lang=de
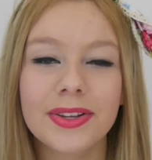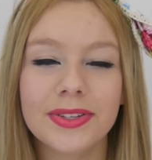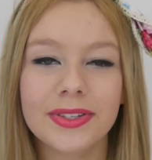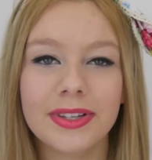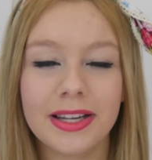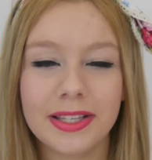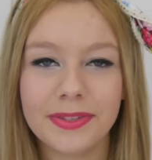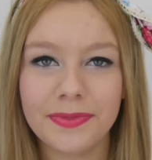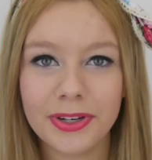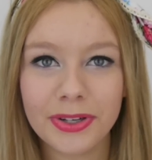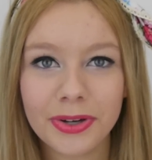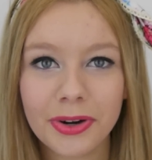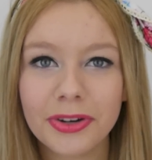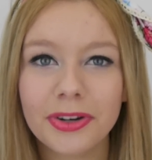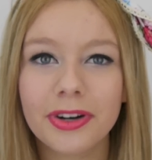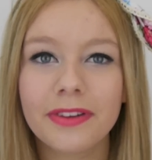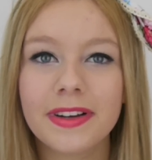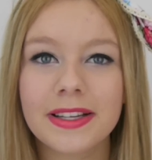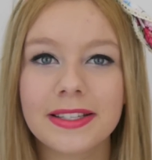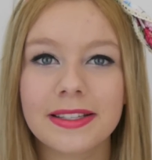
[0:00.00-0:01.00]
sodass wenn doch
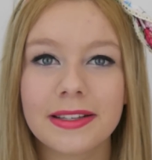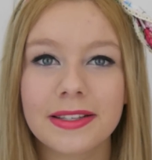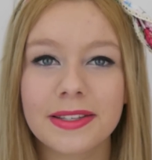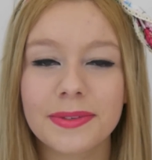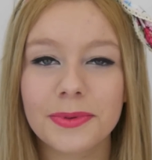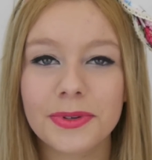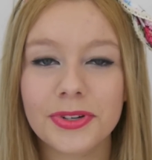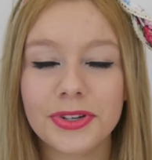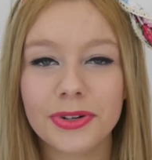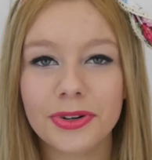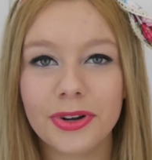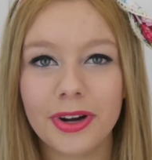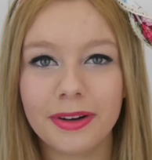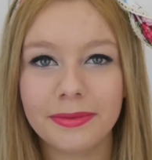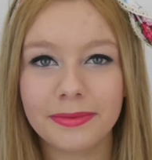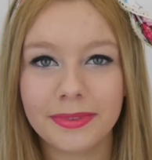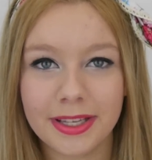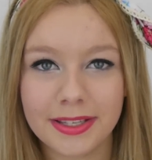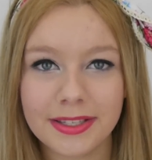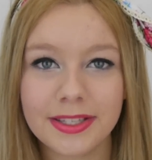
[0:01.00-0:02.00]
noch was dazwischen
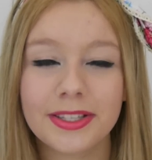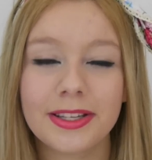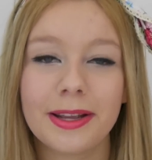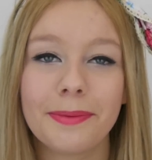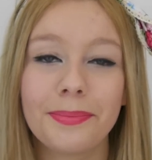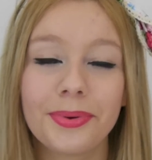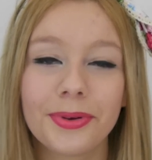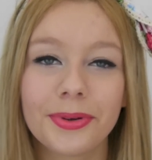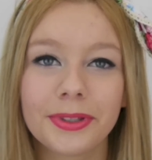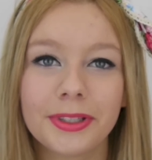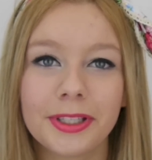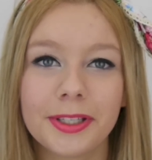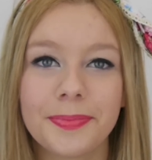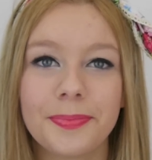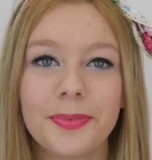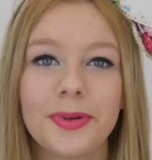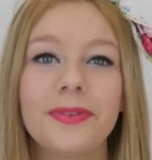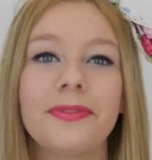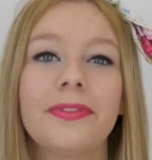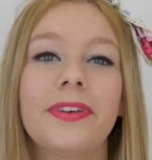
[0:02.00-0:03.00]
kommt, dass ich dann
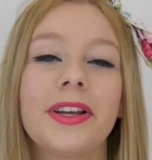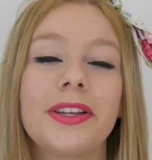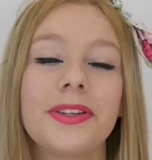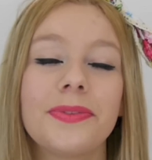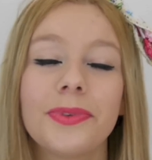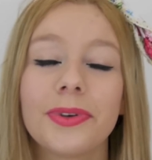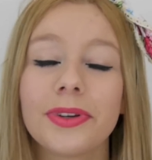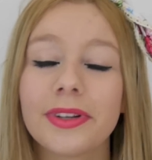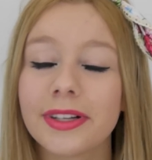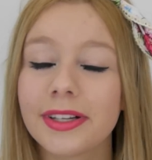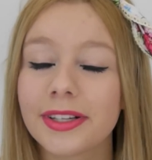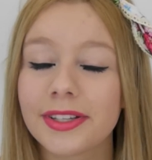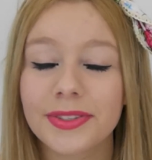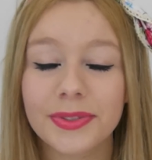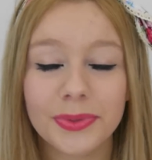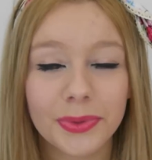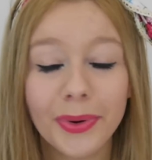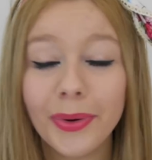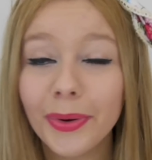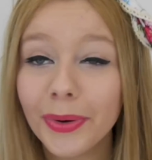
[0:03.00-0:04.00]
pünktlich bin, weil ich wirklich
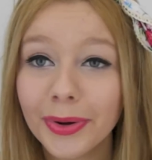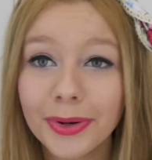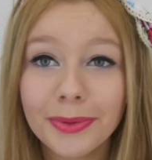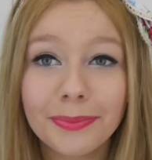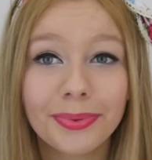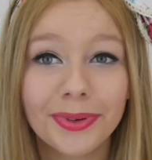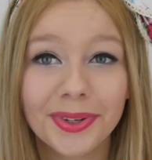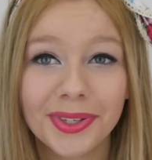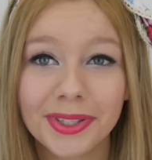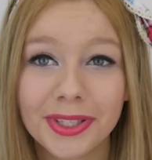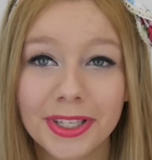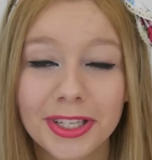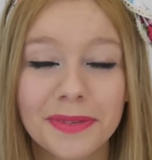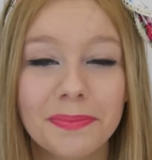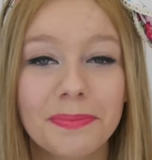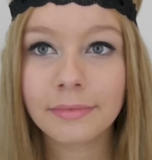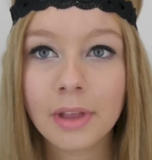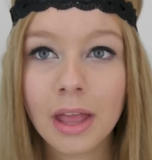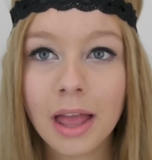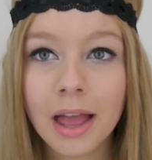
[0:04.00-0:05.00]
so
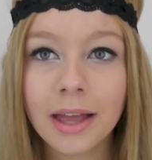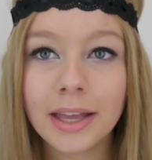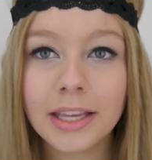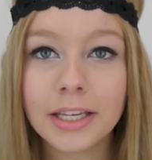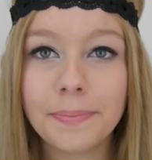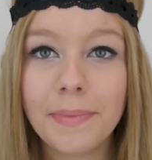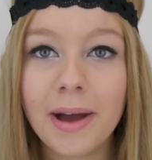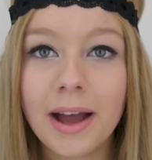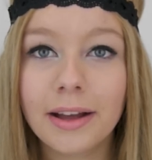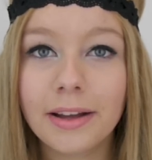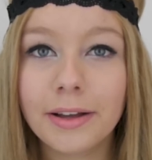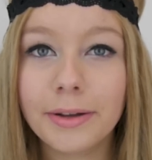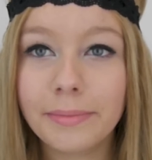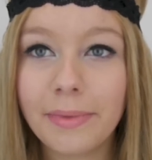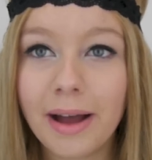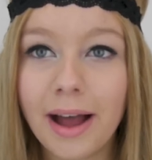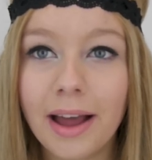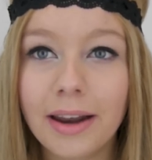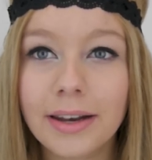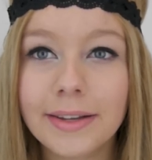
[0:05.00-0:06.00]
unpünktlich. Ich mache
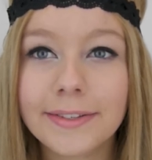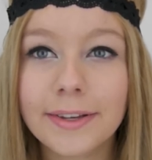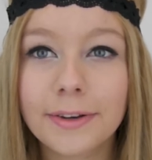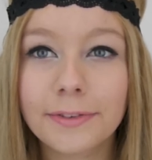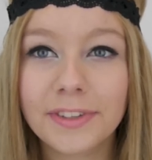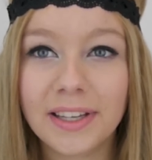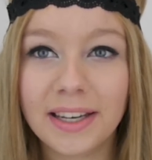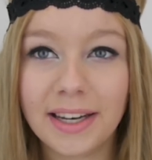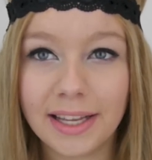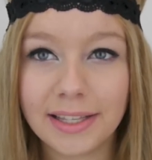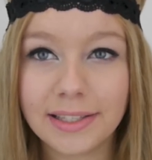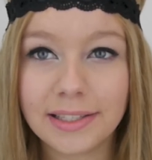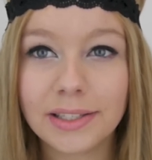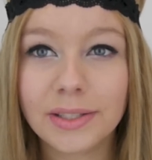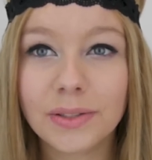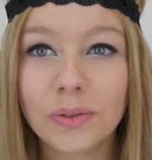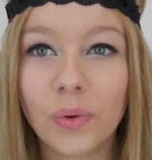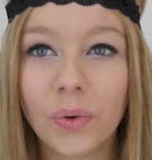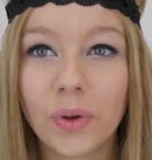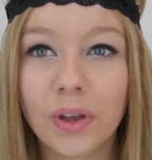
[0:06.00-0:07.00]
immer alles auf den
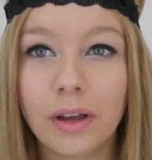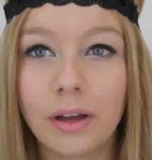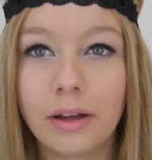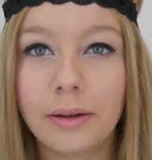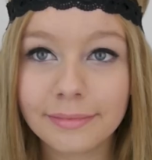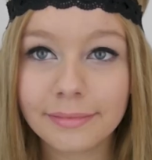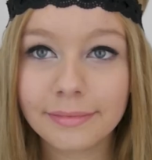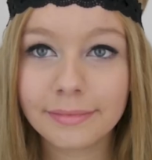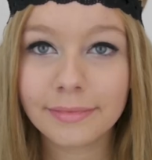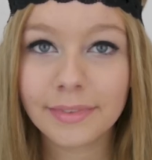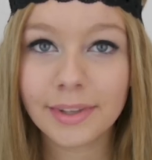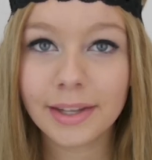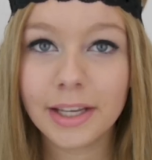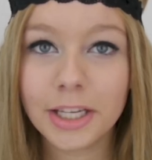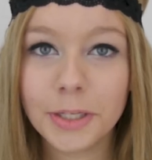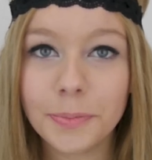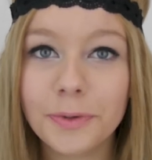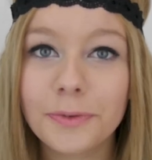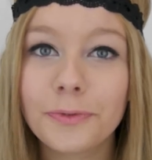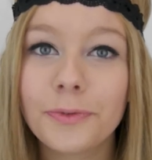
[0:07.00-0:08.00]
letzten Drücker.
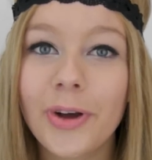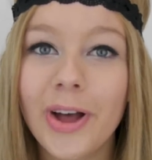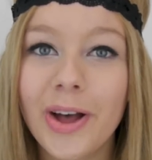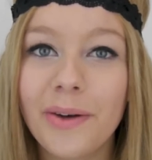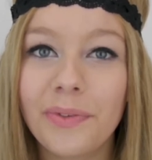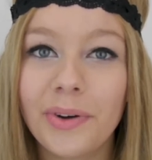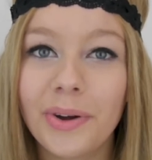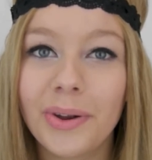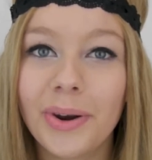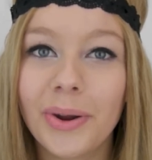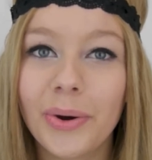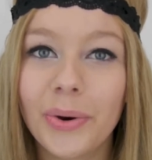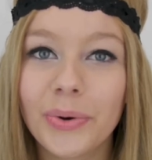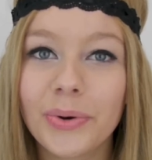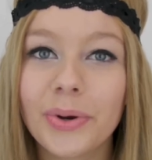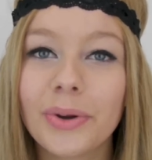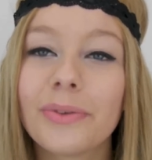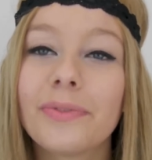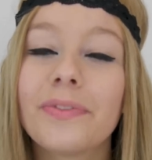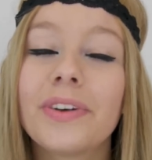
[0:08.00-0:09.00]
Ich bin forever
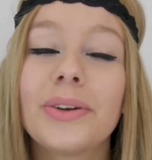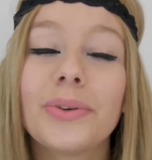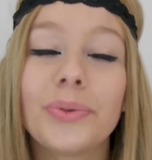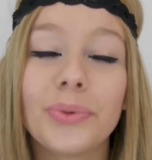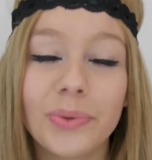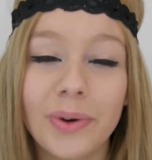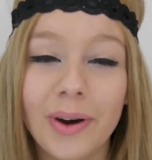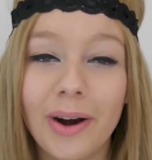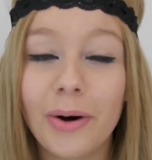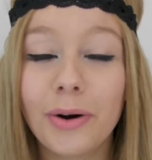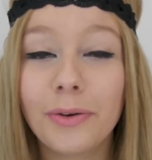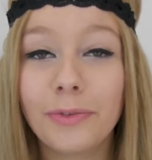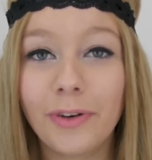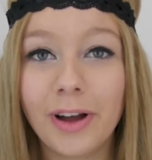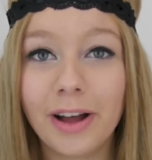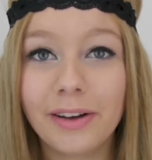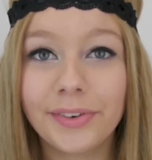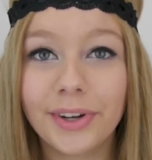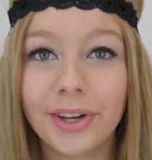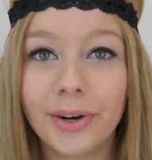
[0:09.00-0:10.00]
alone und wenn du auch
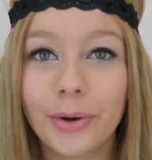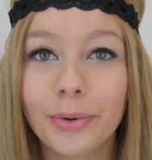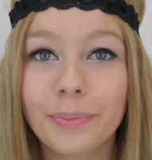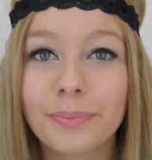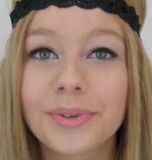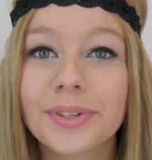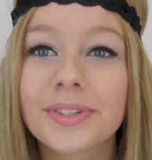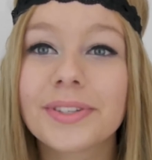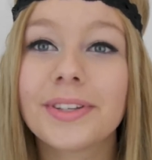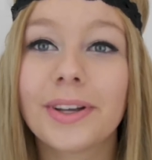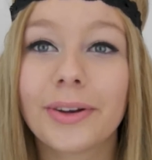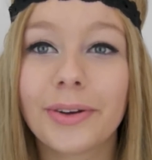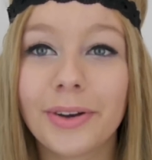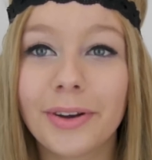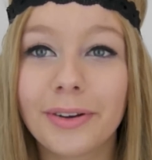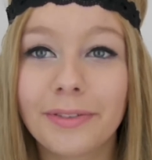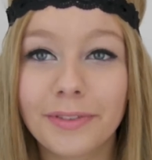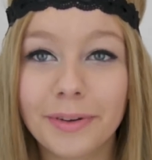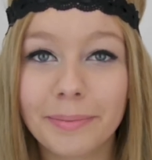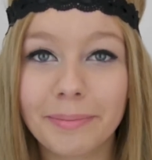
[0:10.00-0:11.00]
forever alone bist, dann
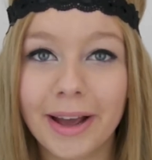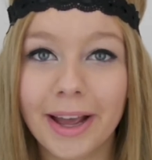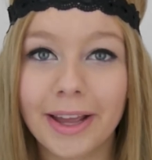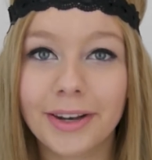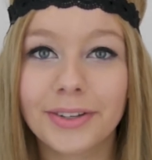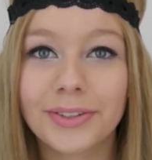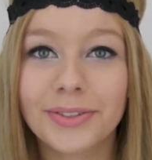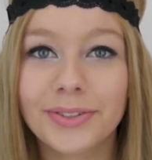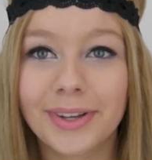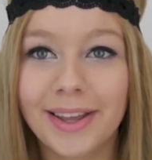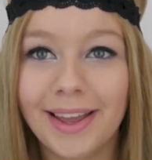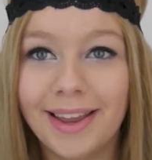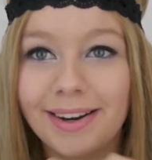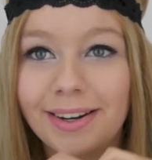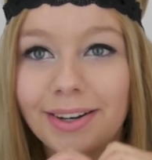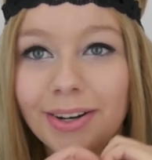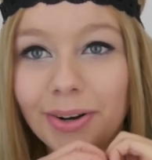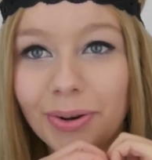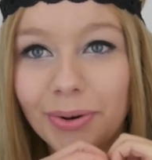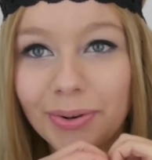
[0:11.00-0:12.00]
können wir beide
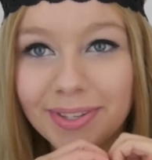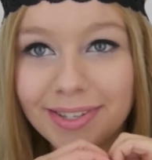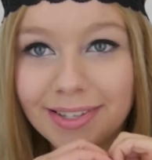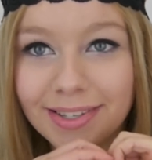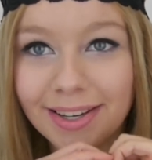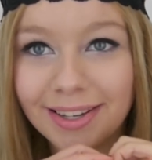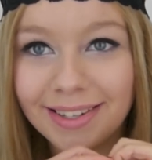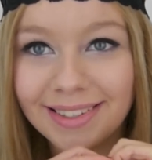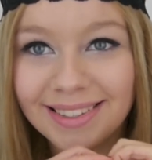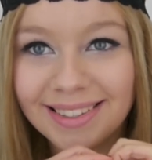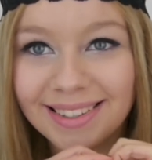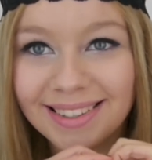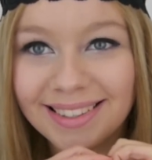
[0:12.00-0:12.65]
together alone sein.